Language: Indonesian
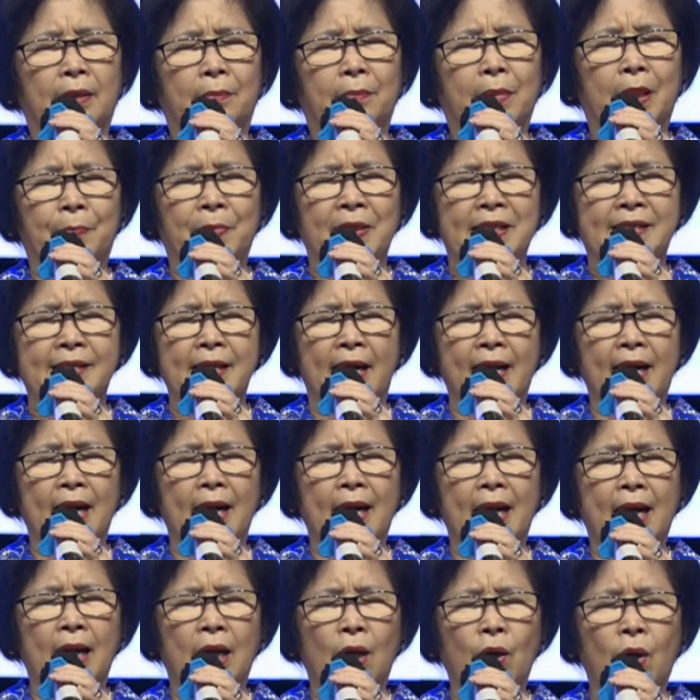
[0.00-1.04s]

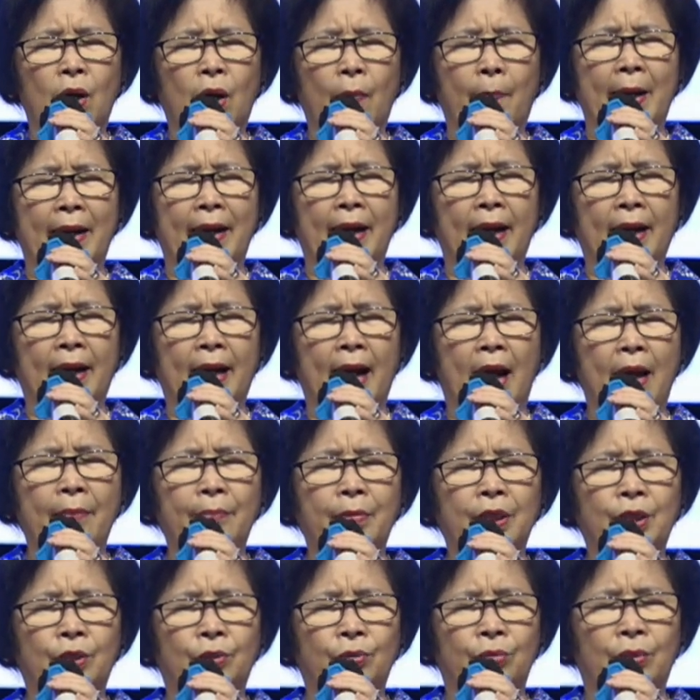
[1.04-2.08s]
Berbicaralah Engkau kepada
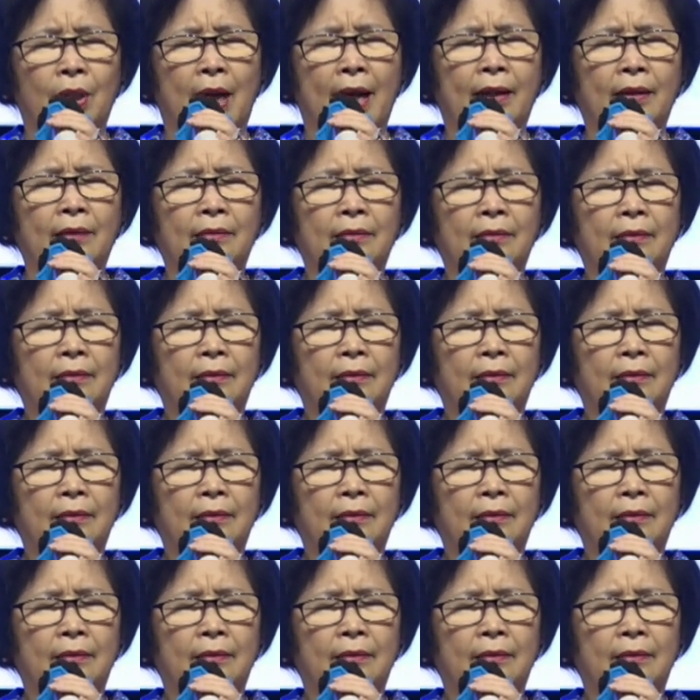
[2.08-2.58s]
kami Tuhan.